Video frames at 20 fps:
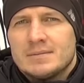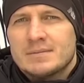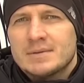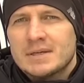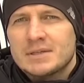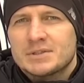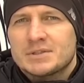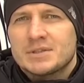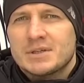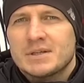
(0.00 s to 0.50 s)

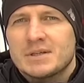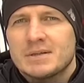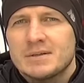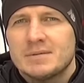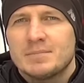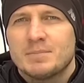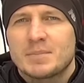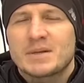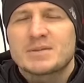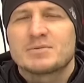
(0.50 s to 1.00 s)
Także
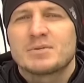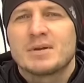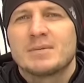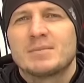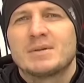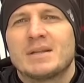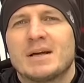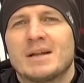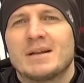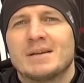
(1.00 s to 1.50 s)

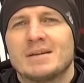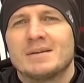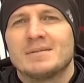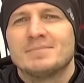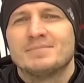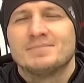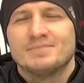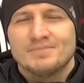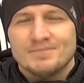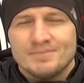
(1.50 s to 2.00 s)
pracujemy dalej.
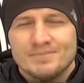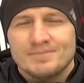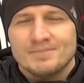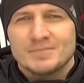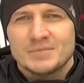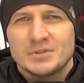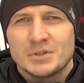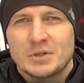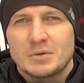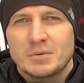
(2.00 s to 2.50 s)

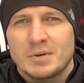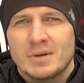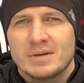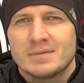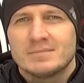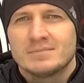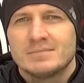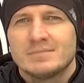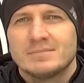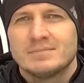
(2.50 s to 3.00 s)

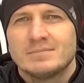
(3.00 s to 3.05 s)
Dziękuję.